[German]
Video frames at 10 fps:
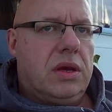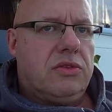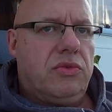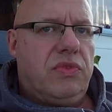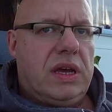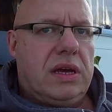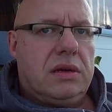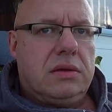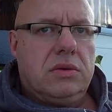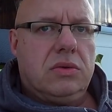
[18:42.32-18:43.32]
also
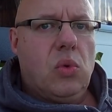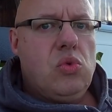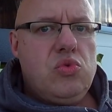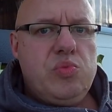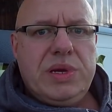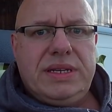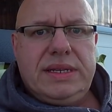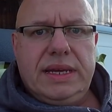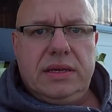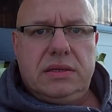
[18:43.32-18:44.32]
wer
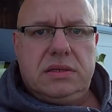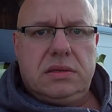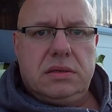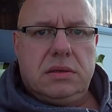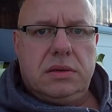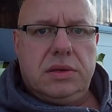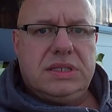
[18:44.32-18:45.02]
unbedingt äh,